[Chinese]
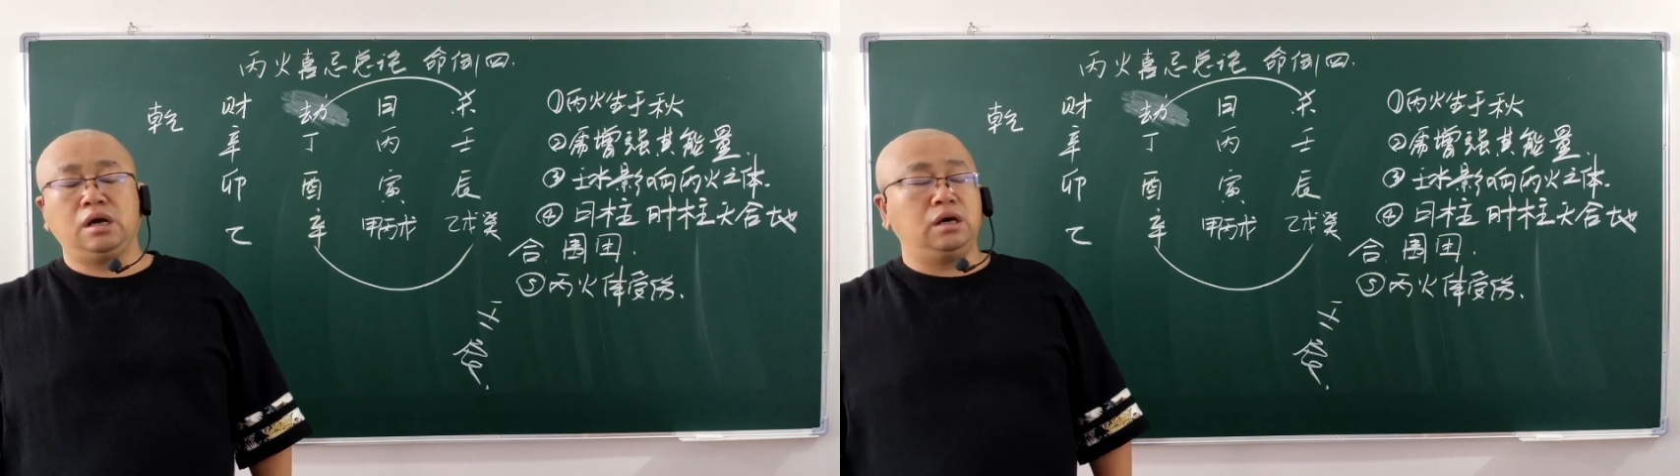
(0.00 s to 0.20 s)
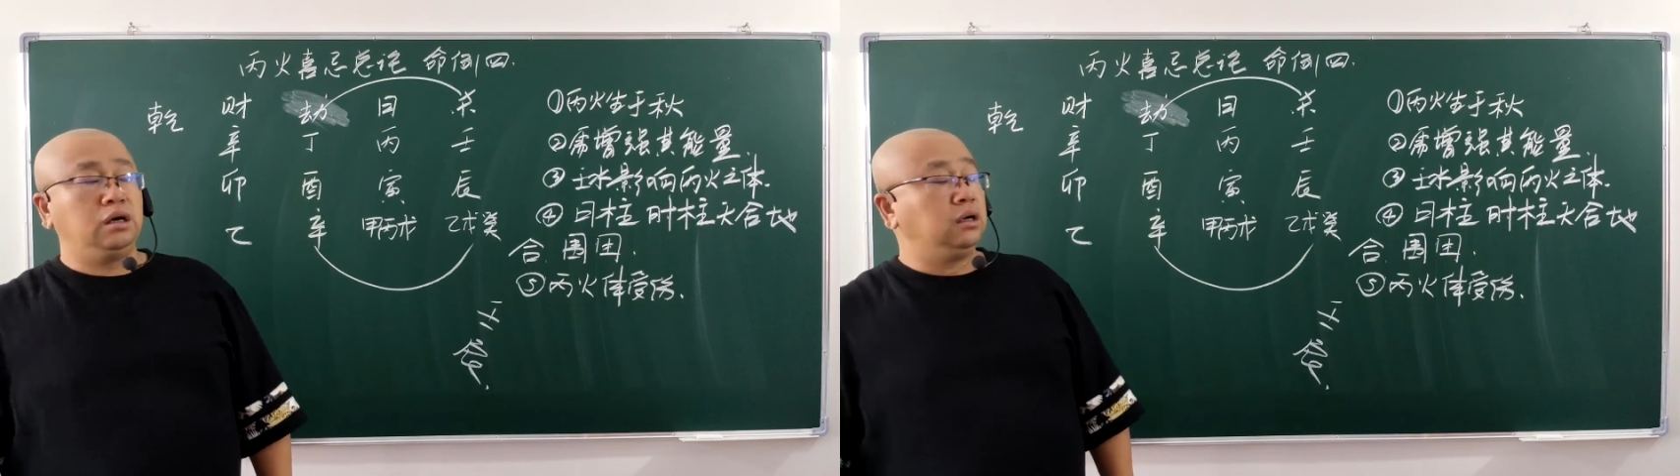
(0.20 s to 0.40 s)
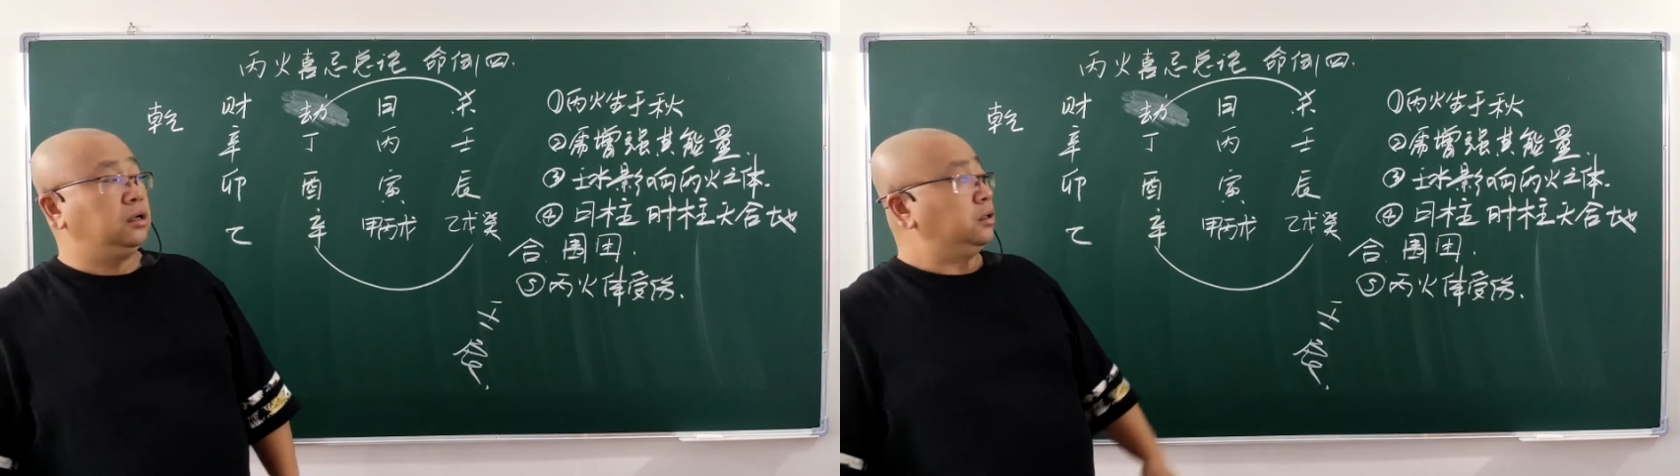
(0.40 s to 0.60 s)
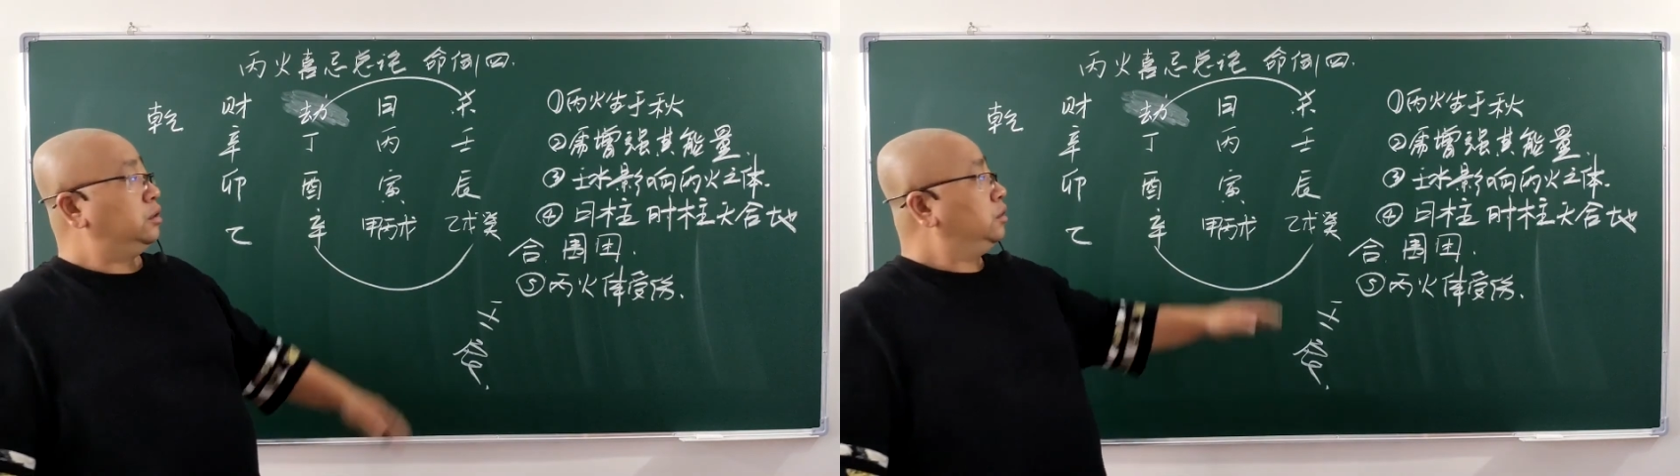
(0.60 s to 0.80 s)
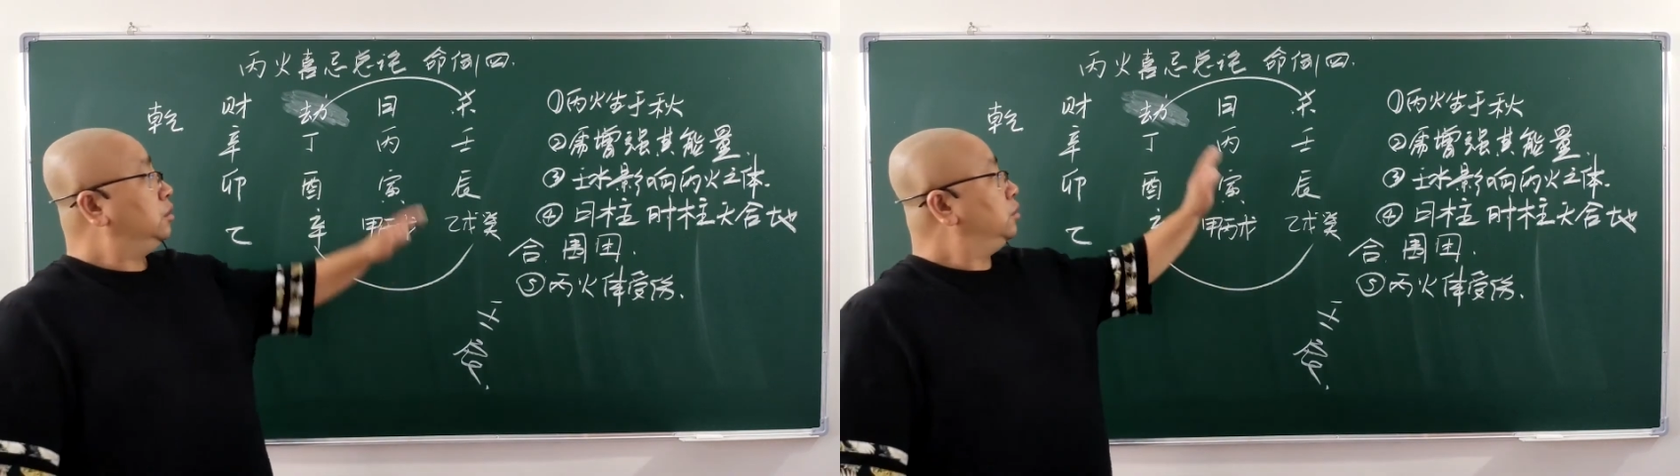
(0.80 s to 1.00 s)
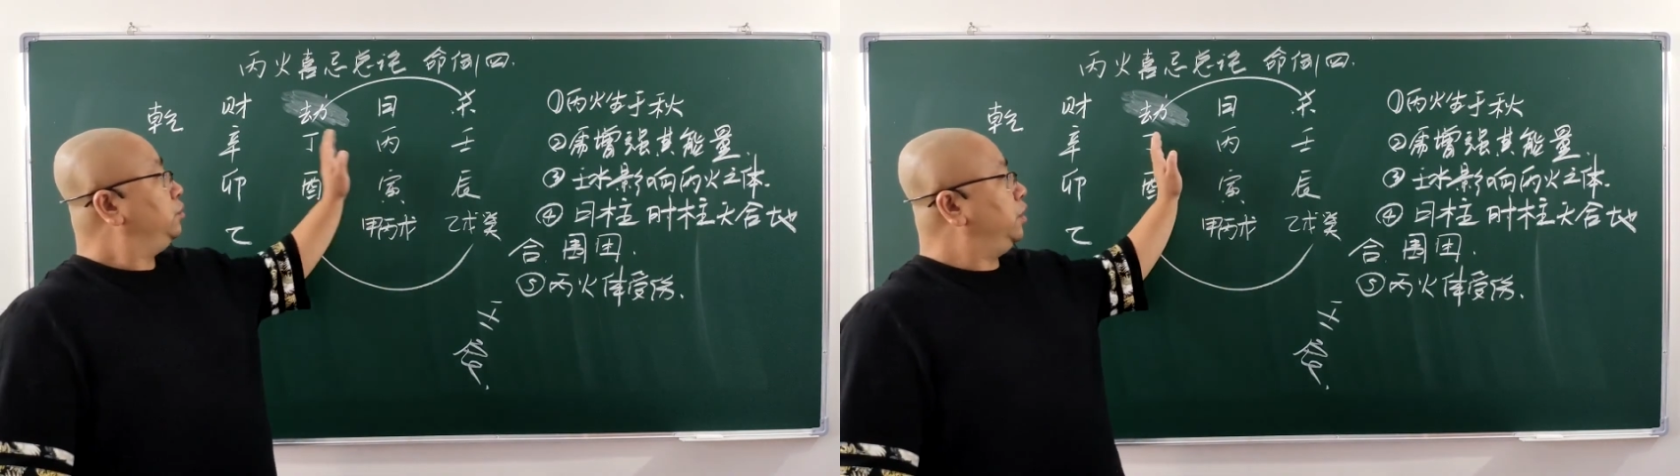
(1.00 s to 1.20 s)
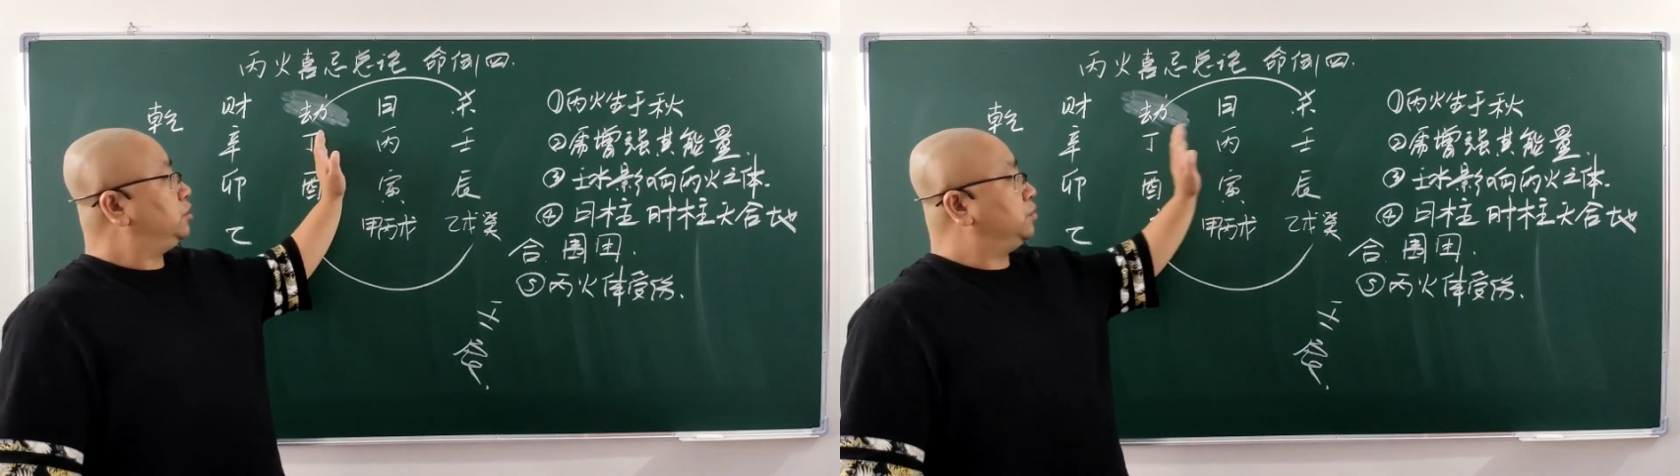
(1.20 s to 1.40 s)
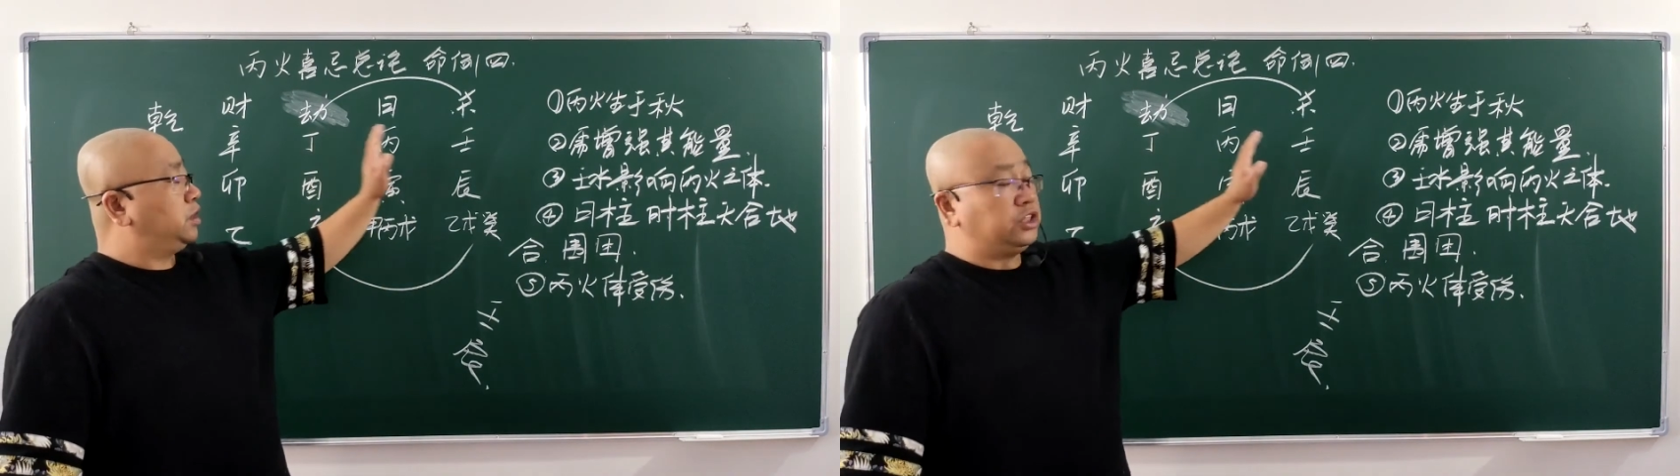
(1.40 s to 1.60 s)
月柱和时柱
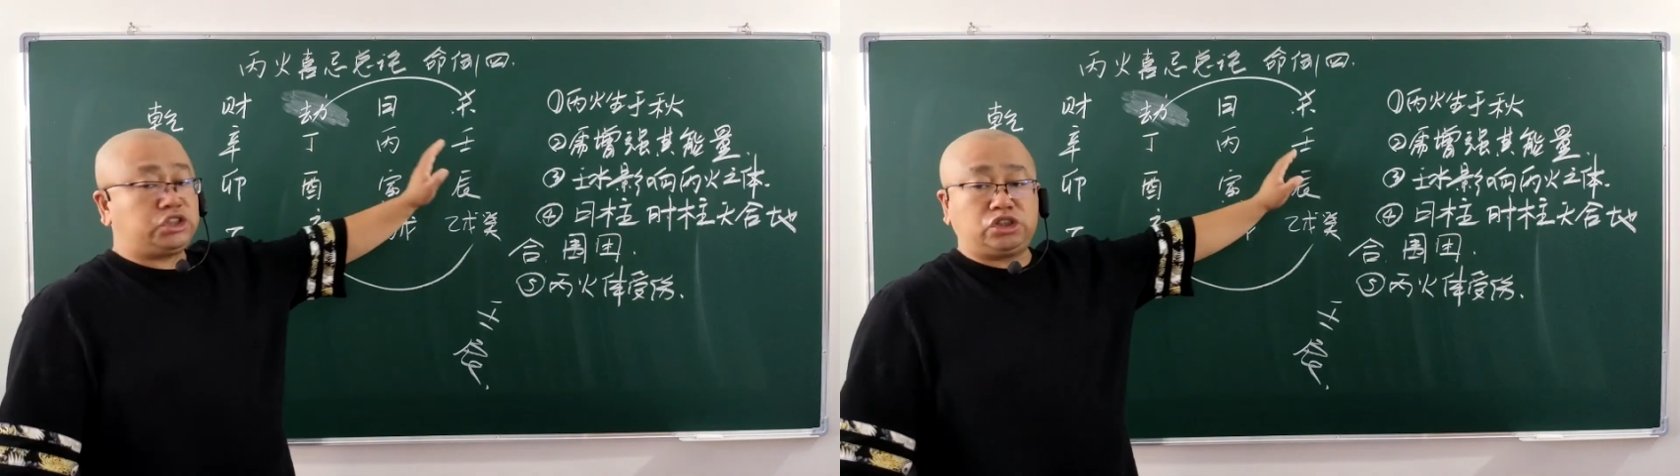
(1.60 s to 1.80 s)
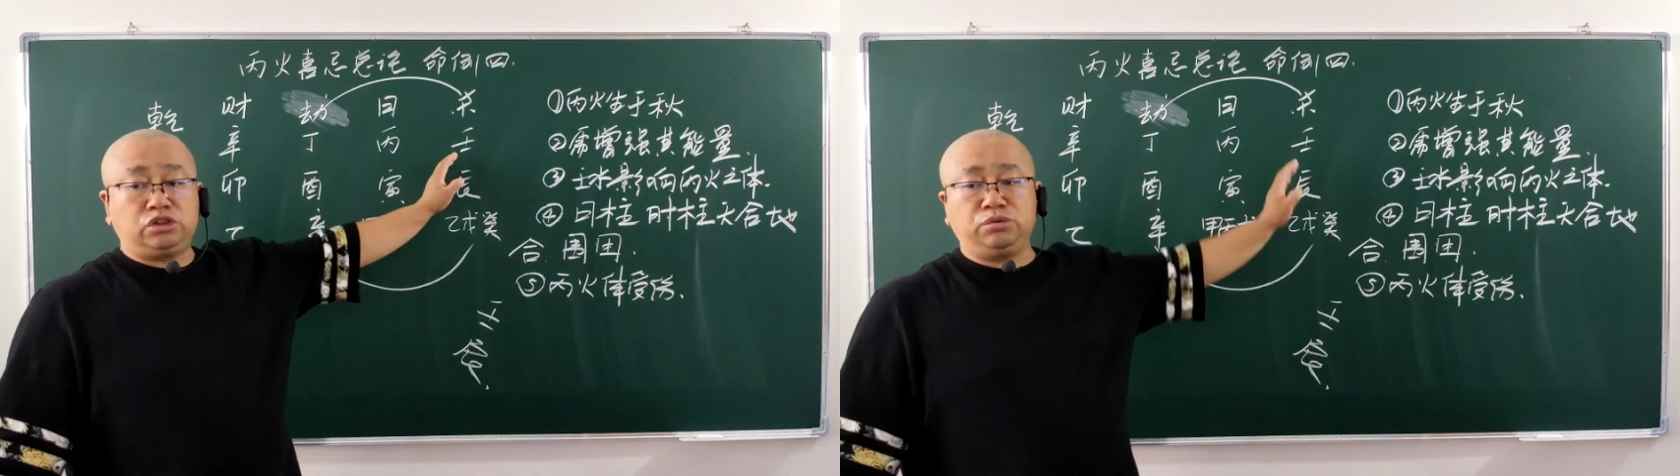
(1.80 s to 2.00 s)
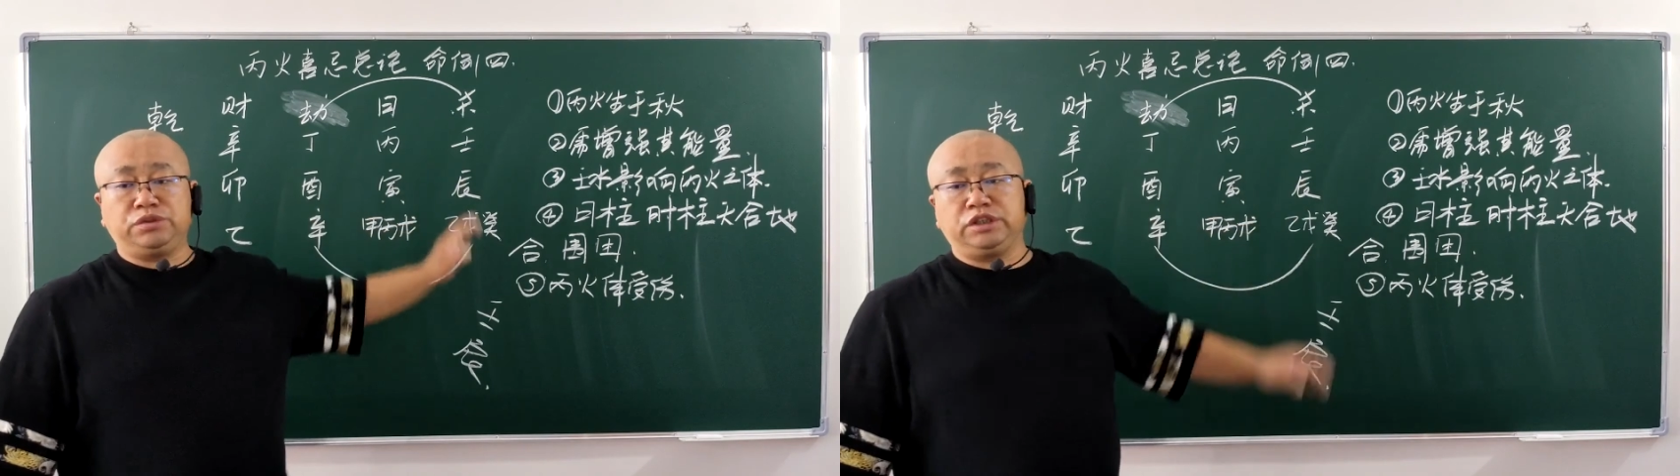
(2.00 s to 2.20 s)
这种天合地